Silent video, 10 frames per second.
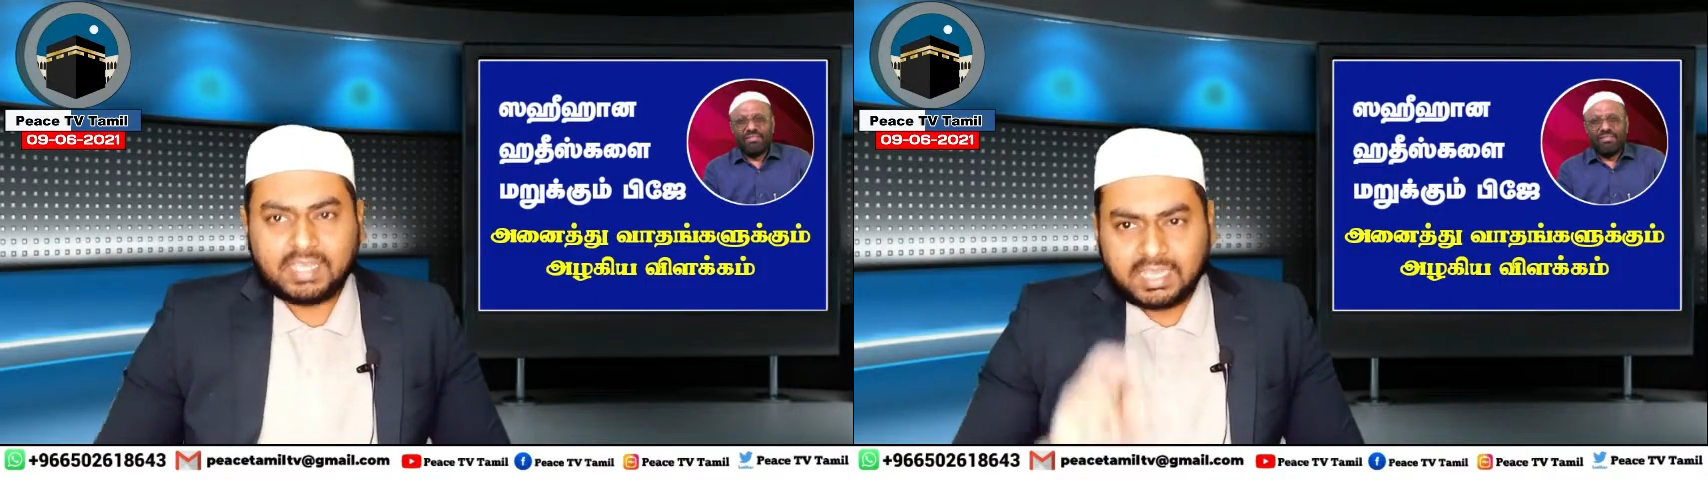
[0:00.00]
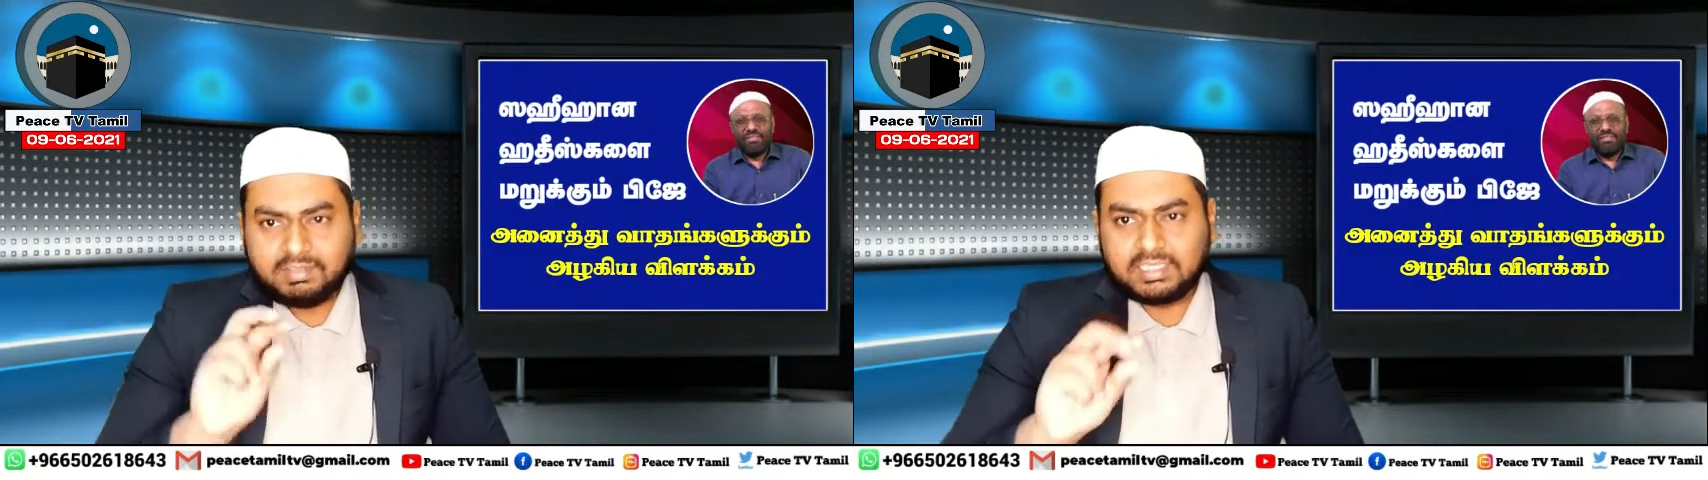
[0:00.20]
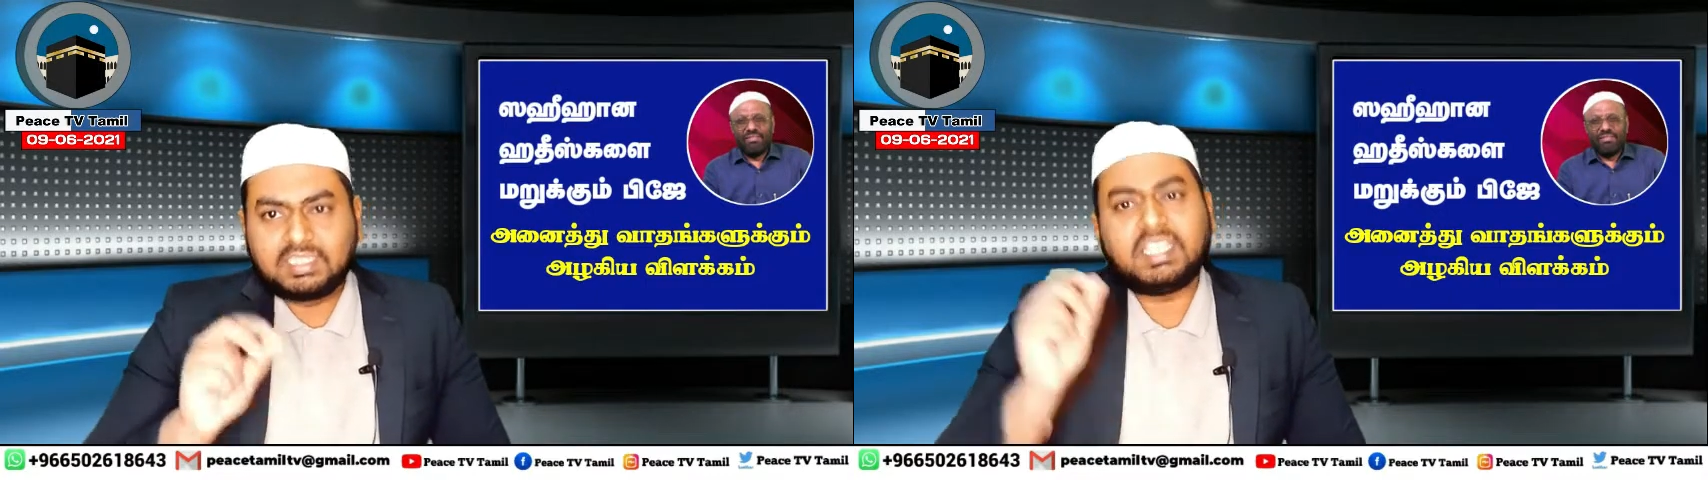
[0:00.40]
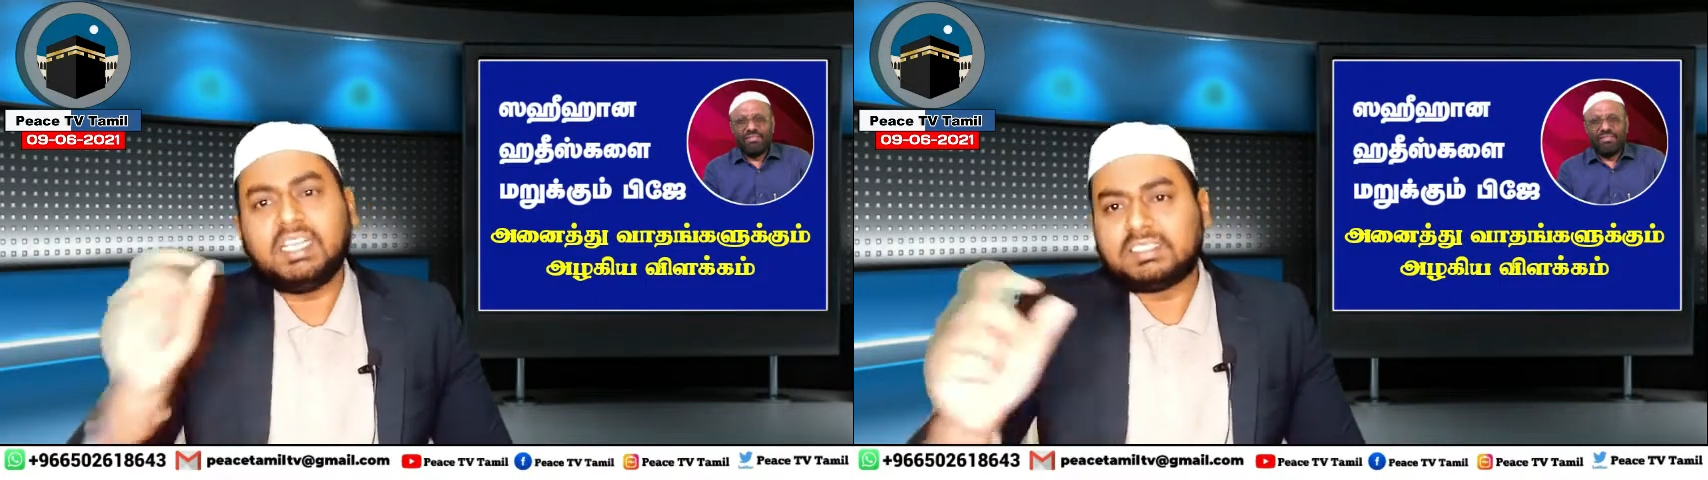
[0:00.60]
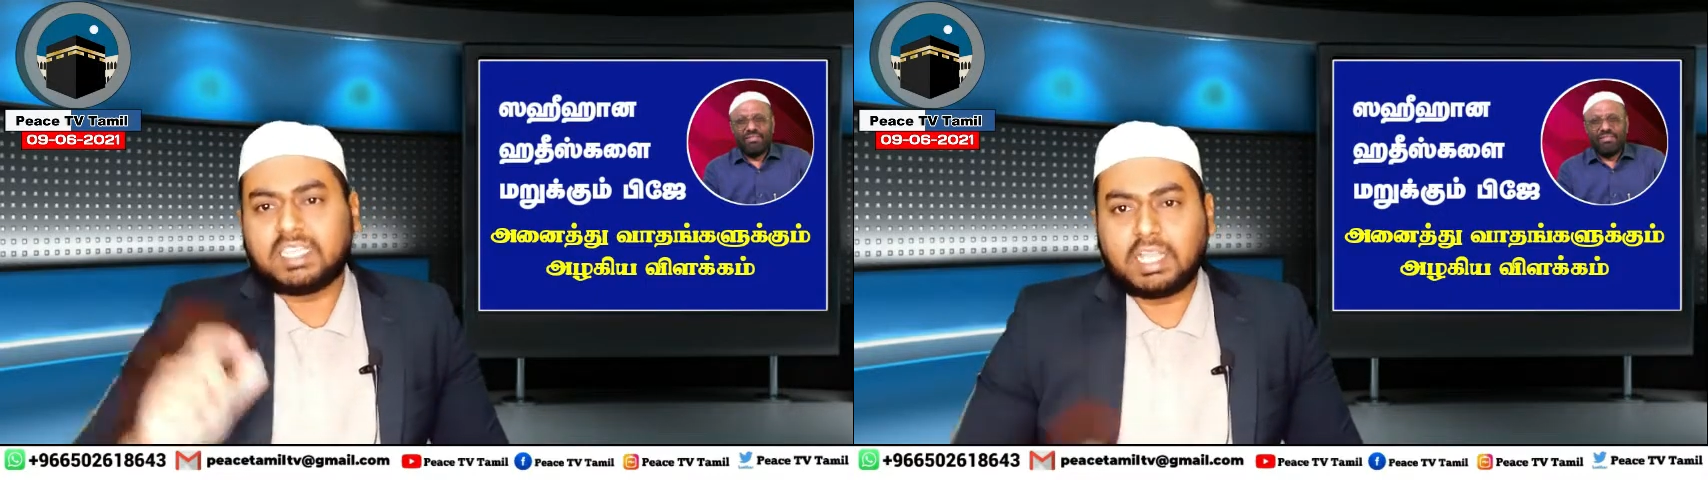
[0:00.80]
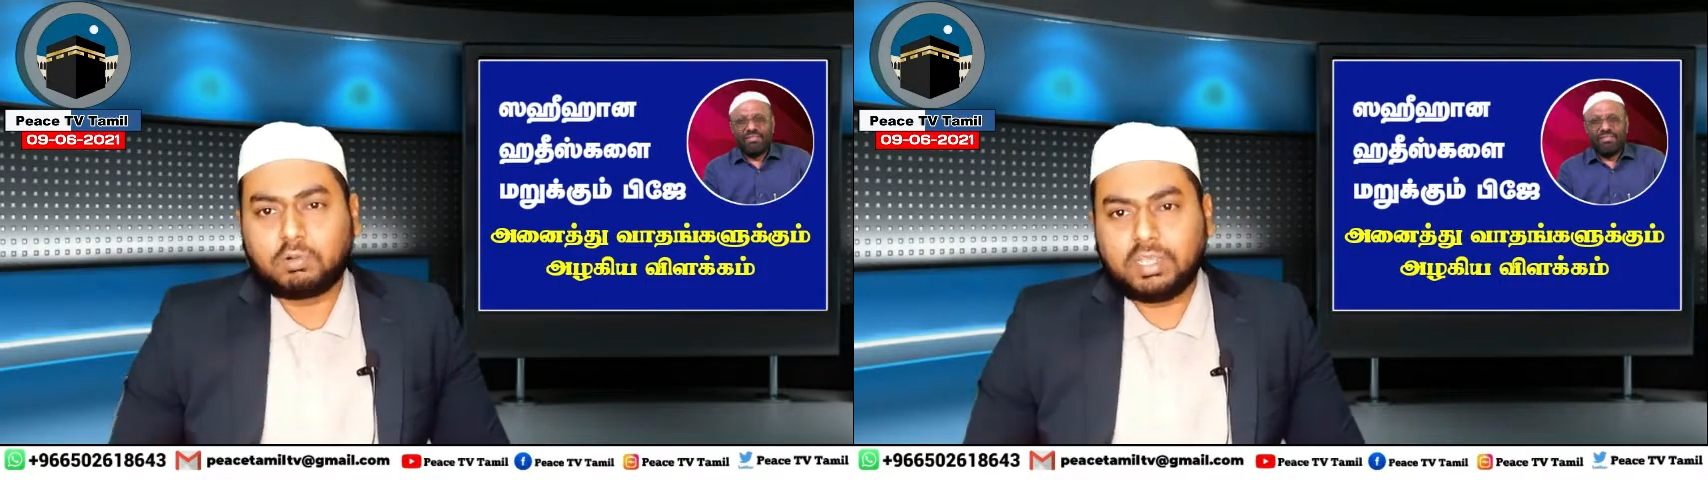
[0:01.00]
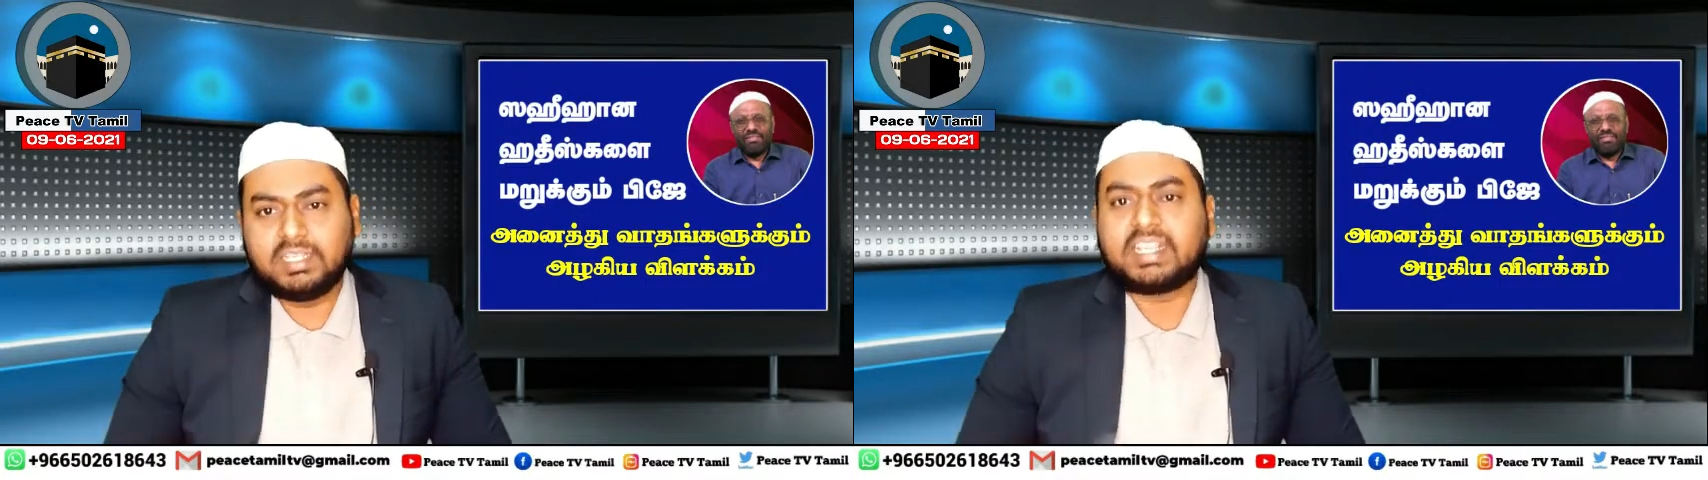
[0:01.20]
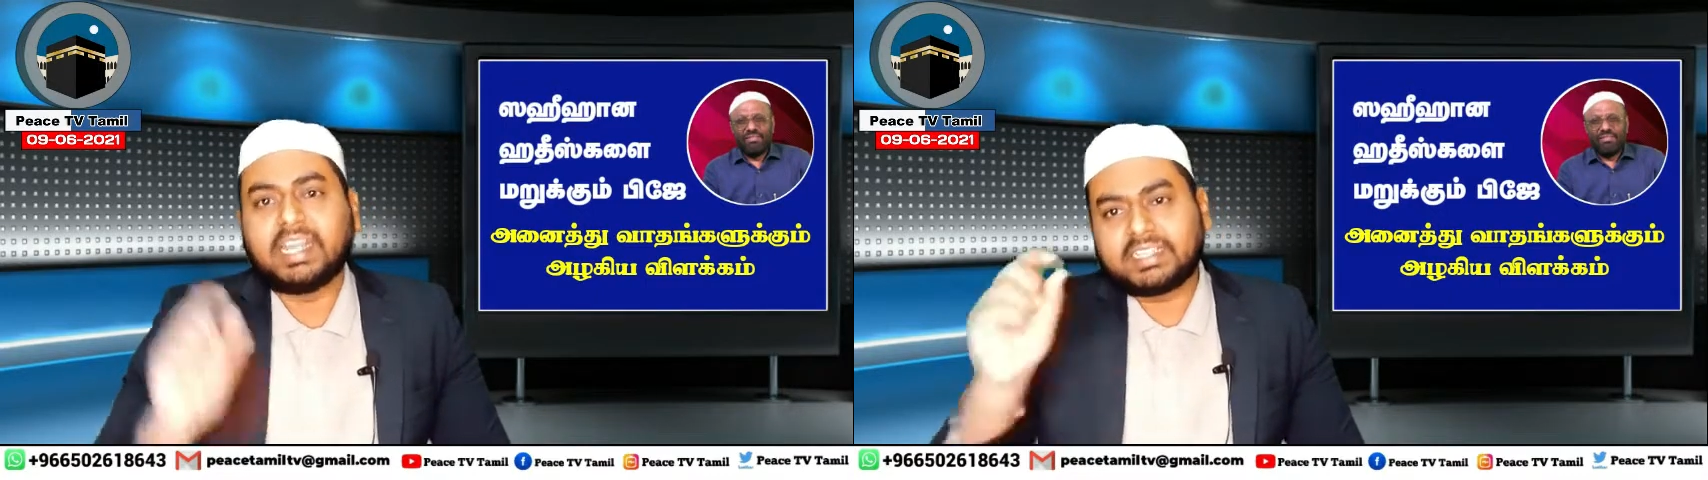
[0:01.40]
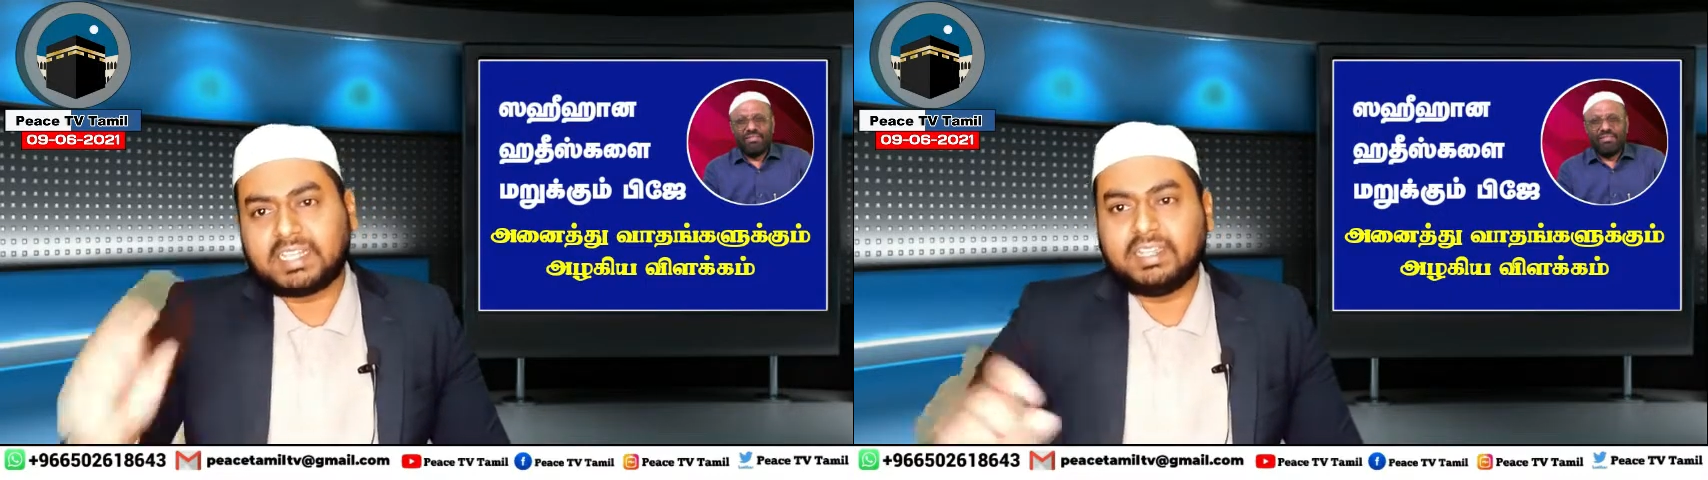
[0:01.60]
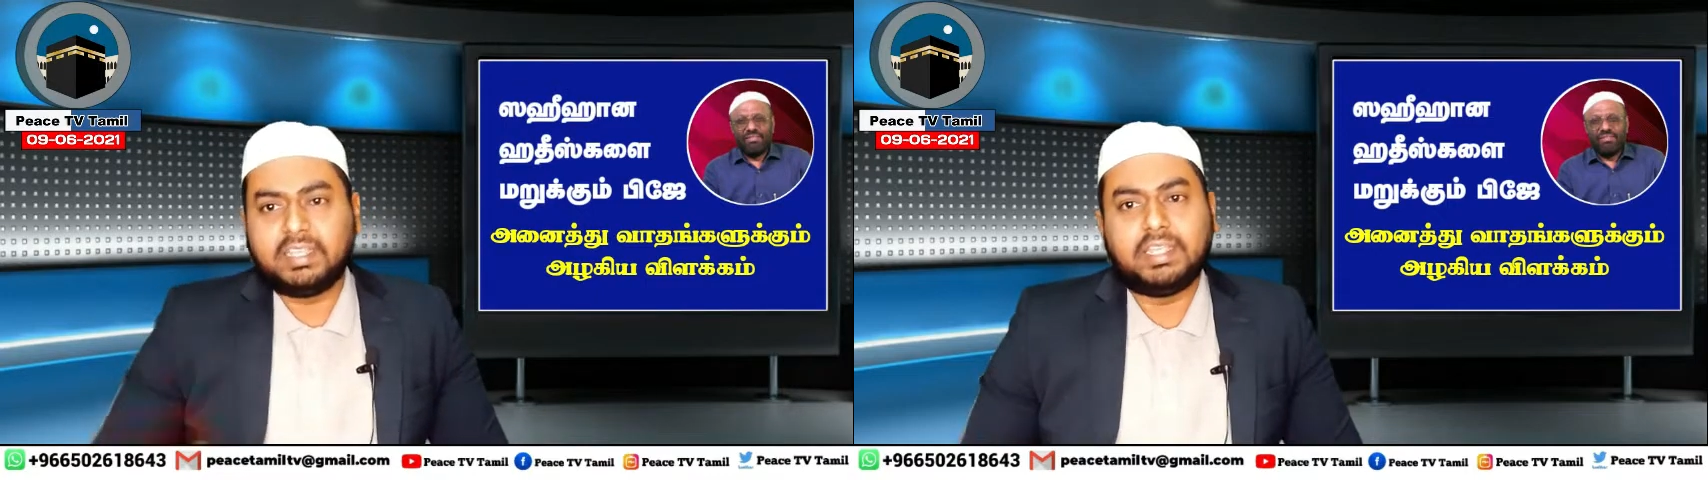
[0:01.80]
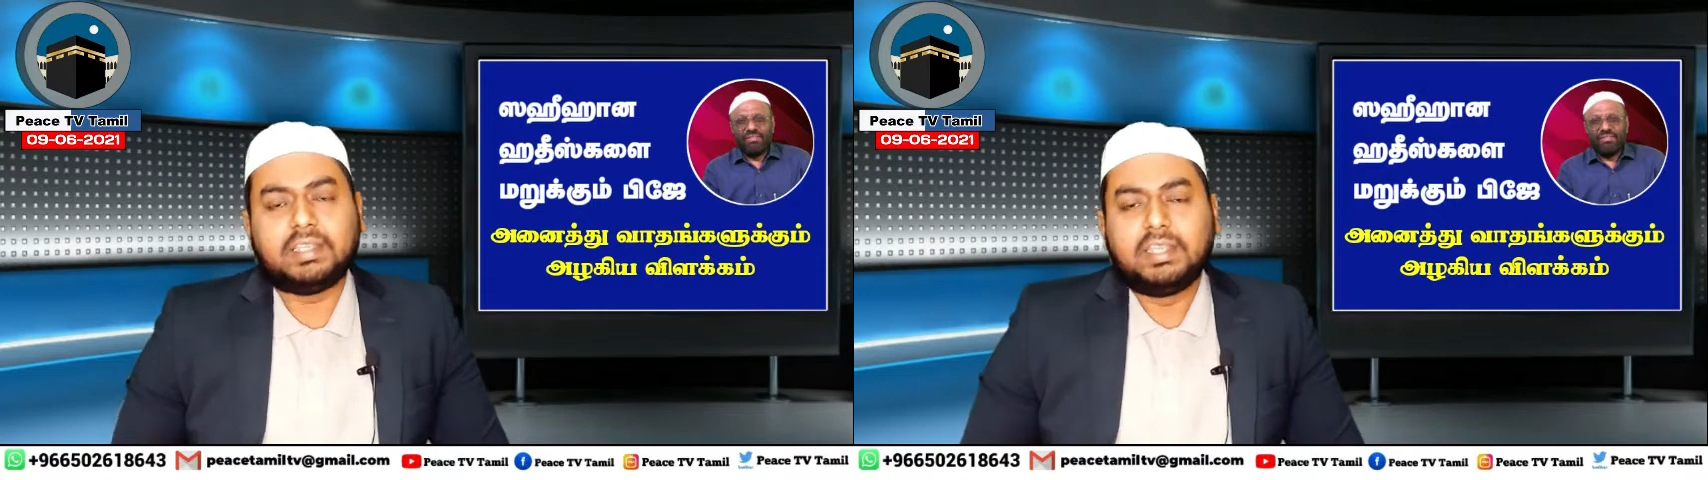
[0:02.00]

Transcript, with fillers: ஈ வந்து தீங்கு செய்யக்கூடியது கெட்டது